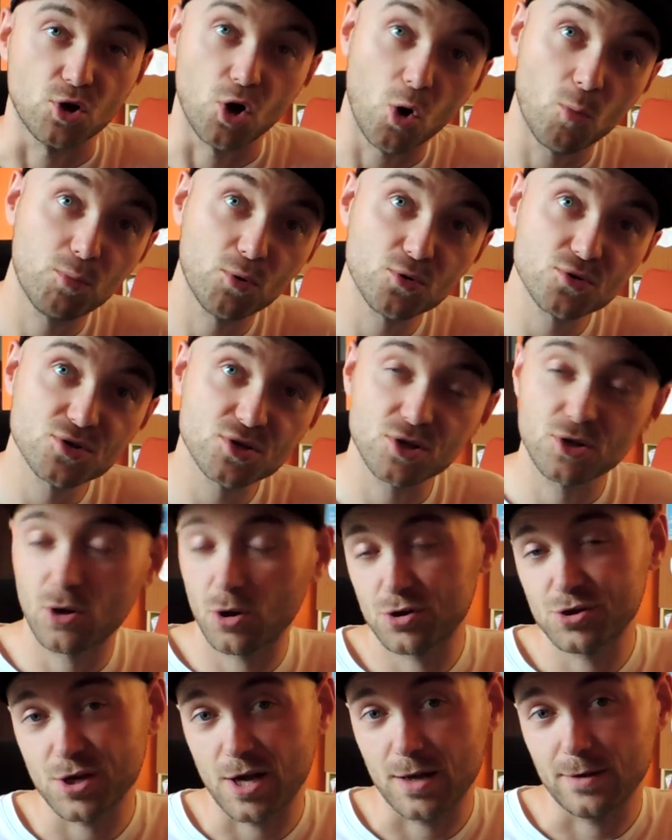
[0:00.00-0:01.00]
Go Plus,
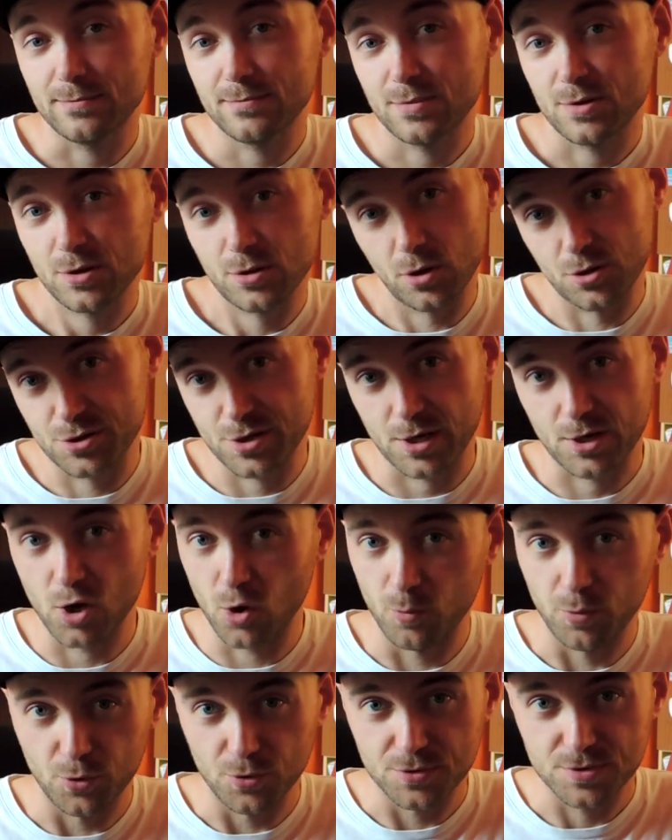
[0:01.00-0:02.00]
Gocia, Gocia
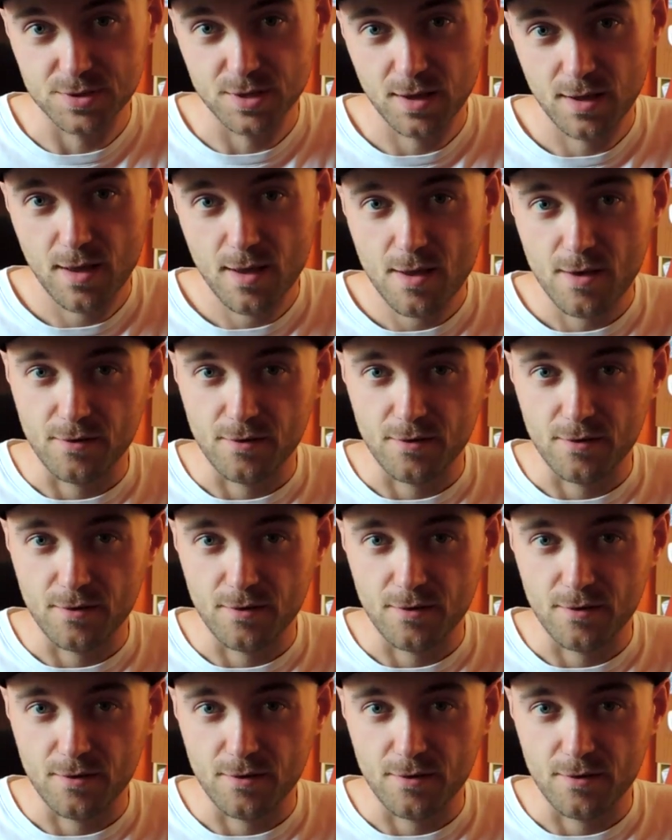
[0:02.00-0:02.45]
Go Plus.